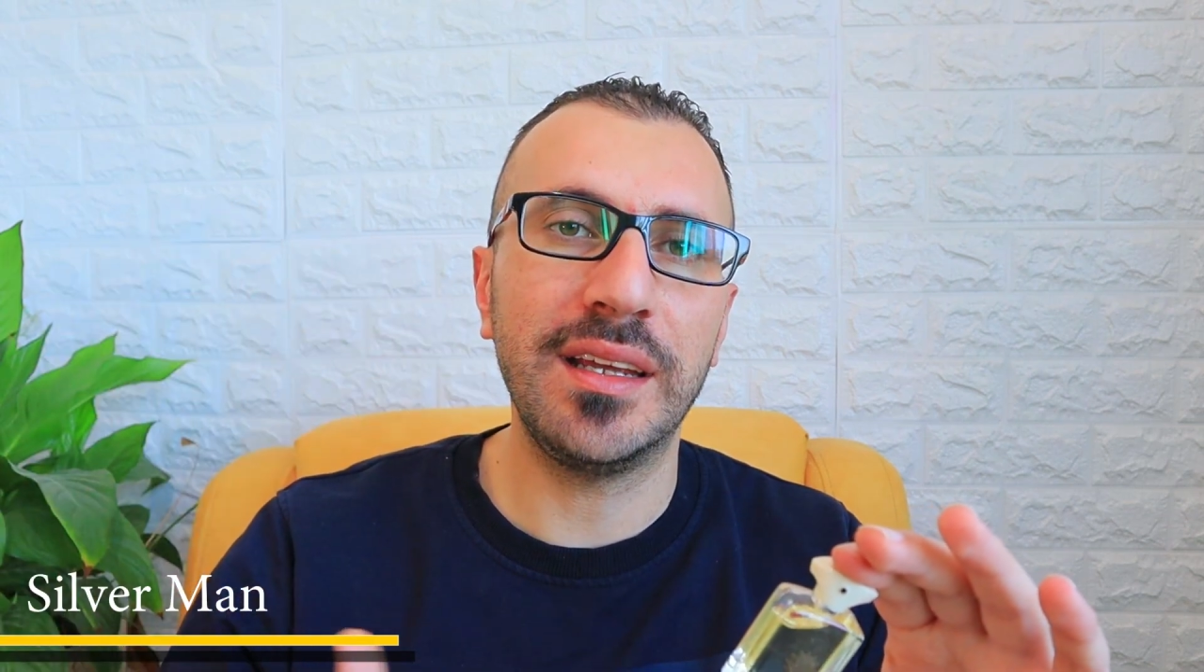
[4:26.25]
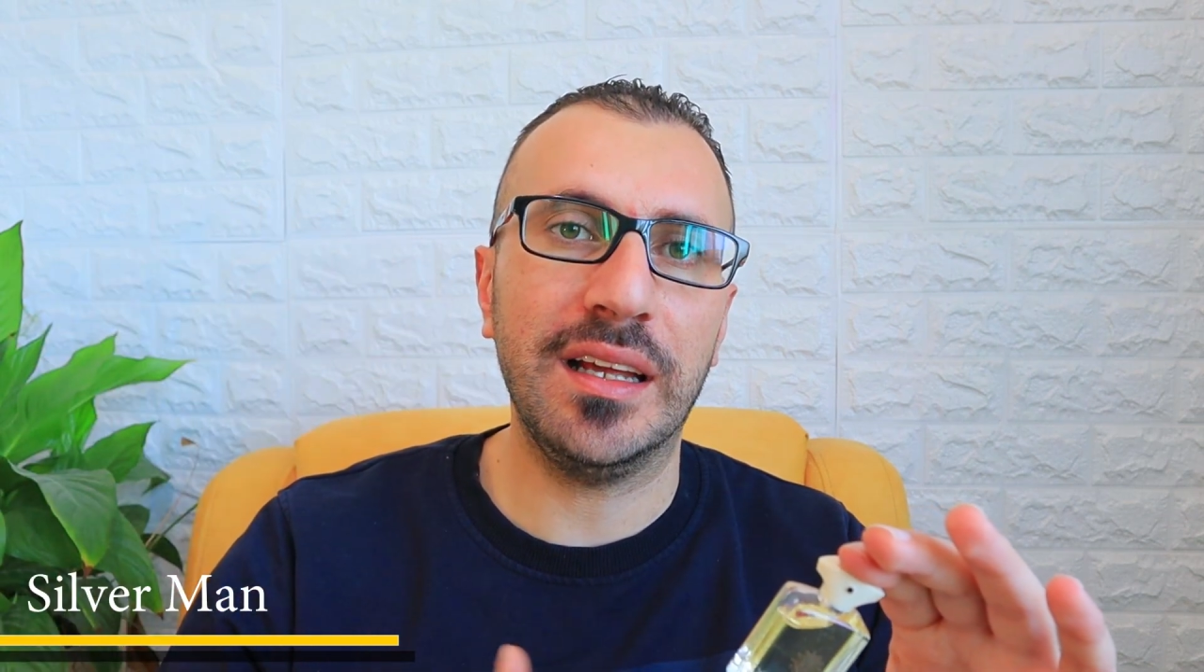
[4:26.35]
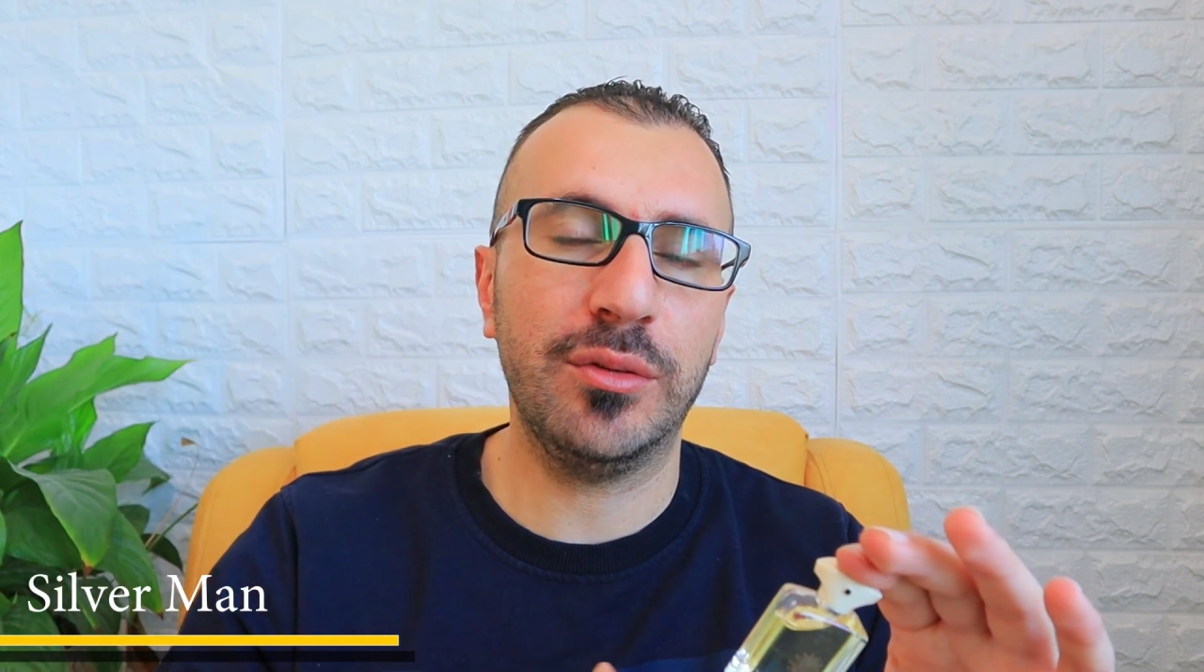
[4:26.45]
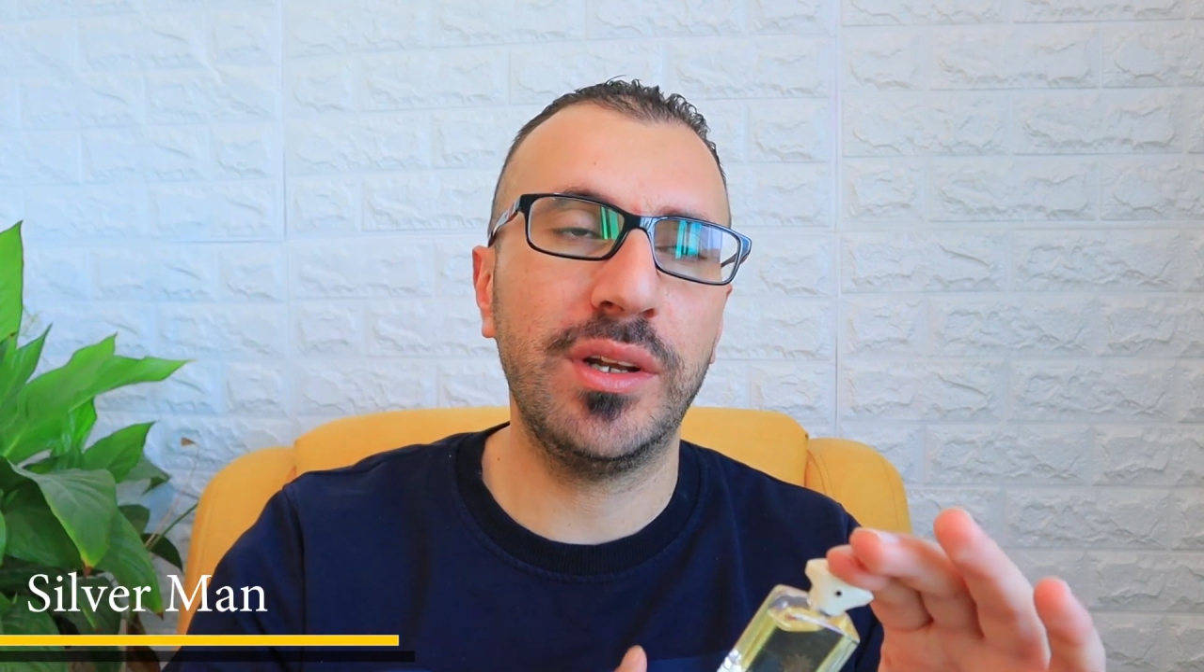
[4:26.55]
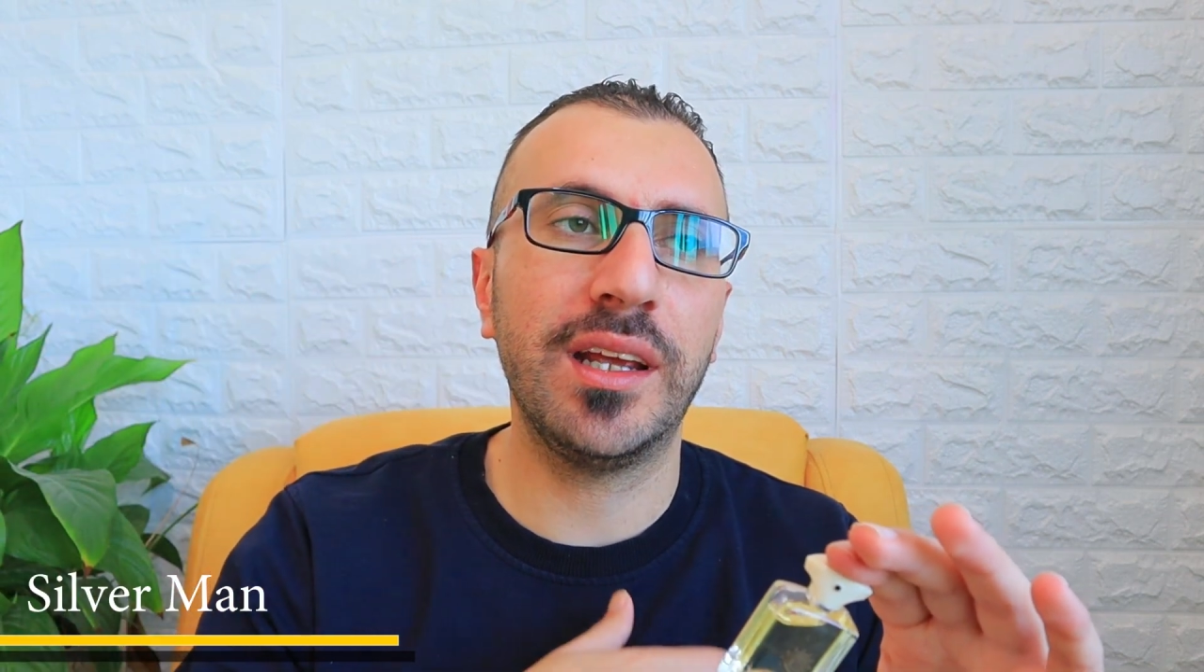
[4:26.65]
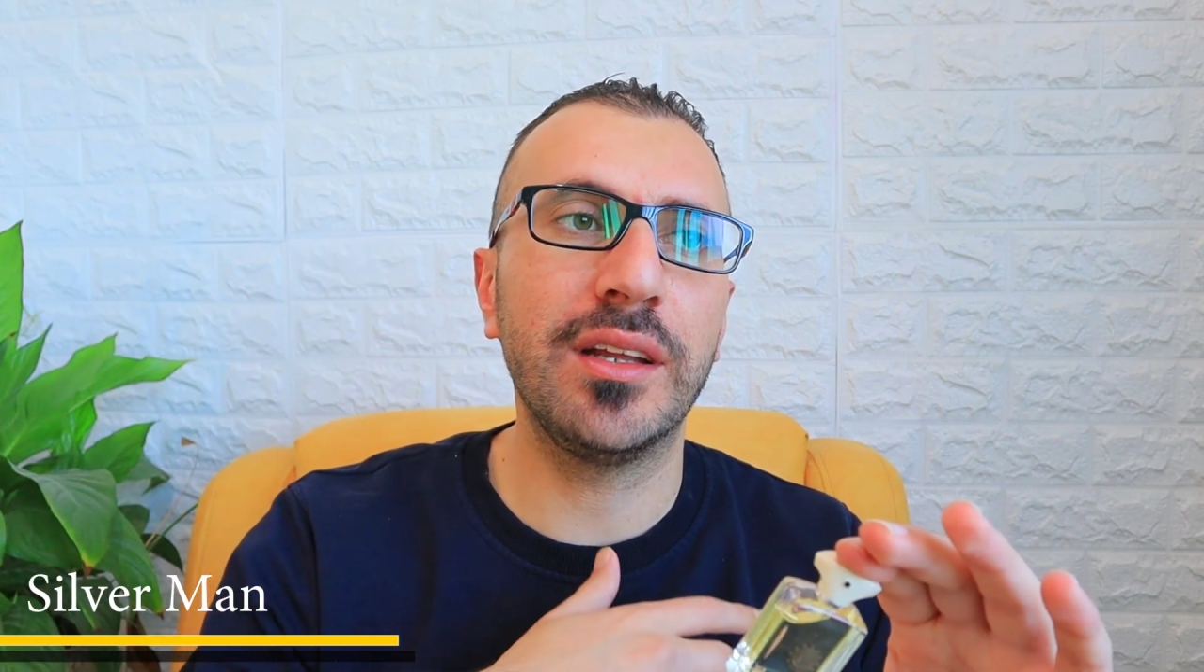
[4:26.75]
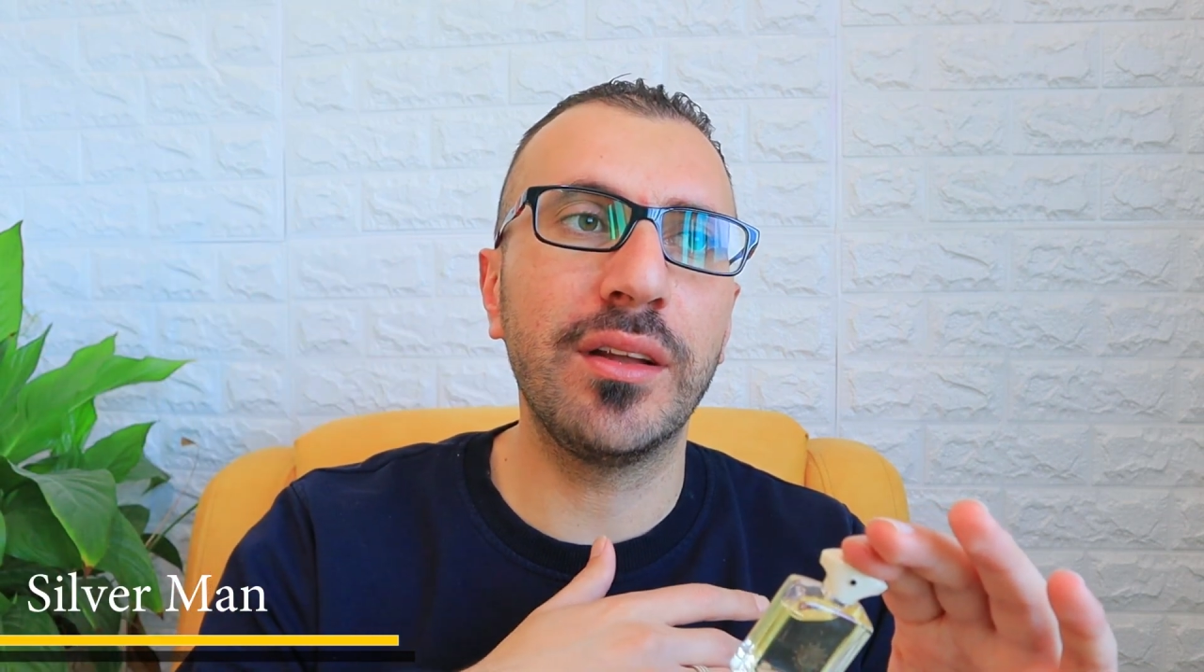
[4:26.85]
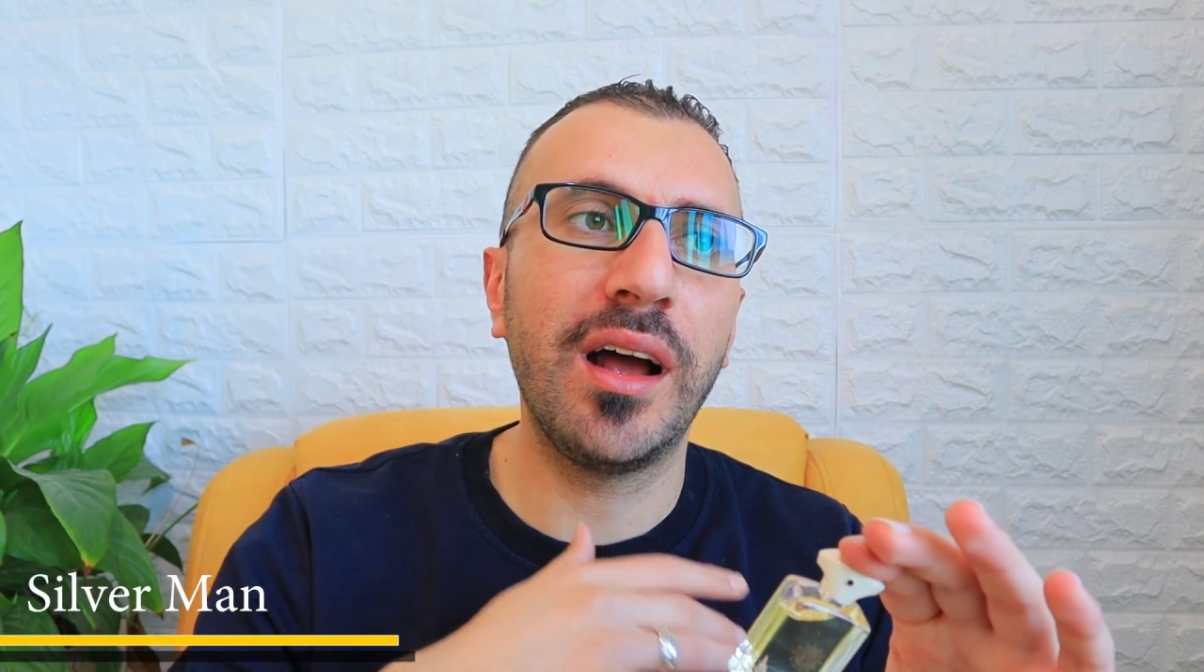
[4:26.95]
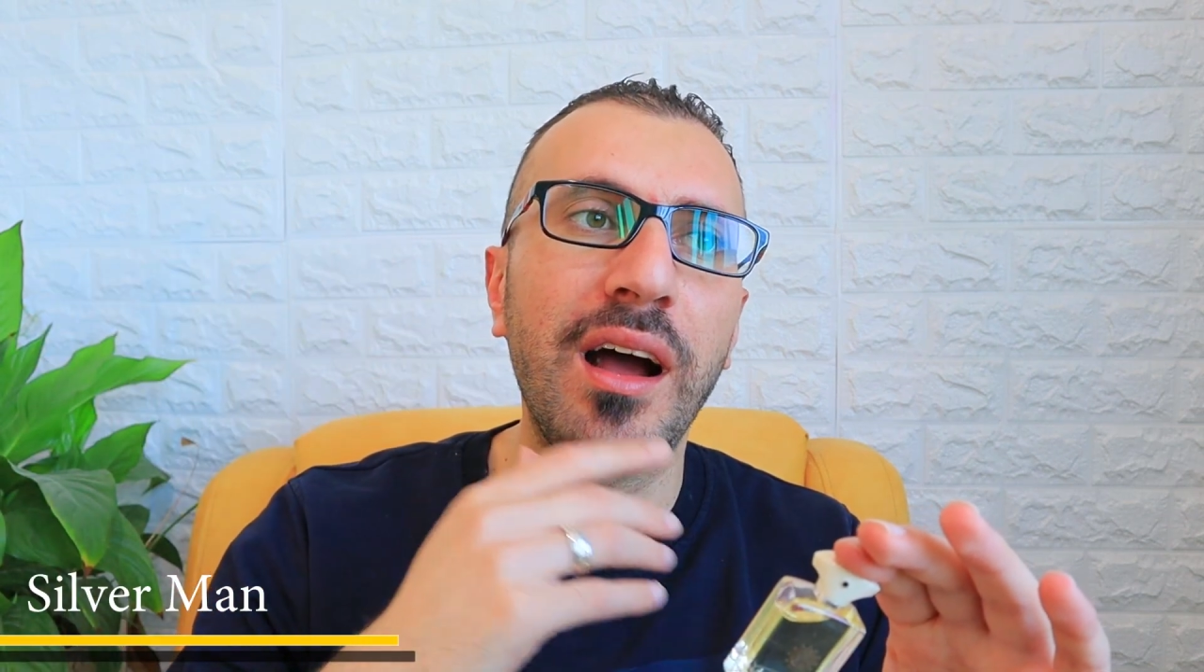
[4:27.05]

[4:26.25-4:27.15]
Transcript: يعني ولكن